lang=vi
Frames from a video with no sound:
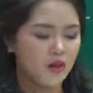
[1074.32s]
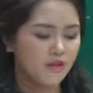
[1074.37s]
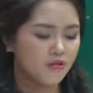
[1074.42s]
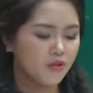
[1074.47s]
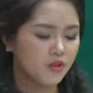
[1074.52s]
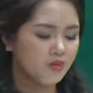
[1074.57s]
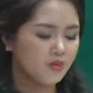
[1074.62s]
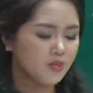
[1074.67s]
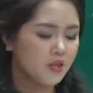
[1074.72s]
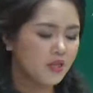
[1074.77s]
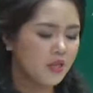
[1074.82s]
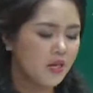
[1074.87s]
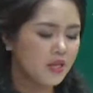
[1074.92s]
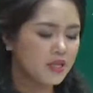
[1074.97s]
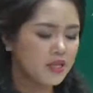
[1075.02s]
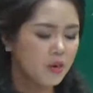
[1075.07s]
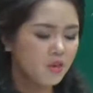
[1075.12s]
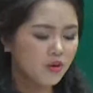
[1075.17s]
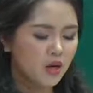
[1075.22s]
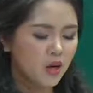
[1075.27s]
Vậy chúng ta thấy
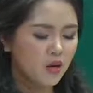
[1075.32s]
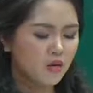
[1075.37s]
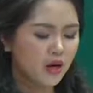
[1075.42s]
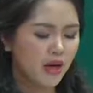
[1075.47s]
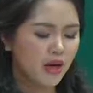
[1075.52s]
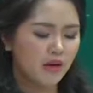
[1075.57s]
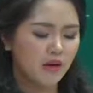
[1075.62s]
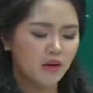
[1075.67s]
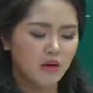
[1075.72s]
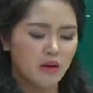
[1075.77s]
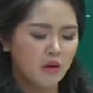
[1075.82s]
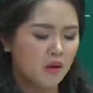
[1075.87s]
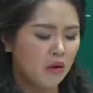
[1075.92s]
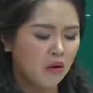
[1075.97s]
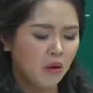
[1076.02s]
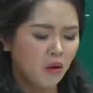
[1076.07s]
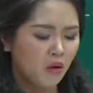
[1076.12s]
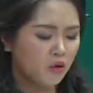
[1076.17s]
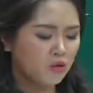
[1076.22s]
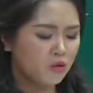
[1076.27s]
trong câu này
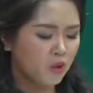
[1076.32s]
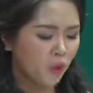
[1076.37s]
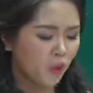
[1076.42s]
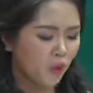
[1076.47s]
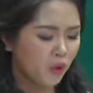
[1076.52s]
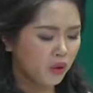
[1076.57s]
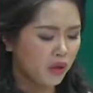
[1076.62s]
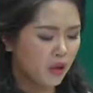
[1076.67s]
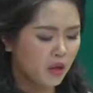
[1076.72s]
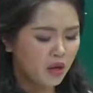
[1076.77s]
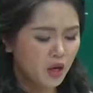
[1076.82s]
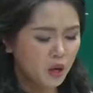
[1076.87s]
Ôi trời ơi,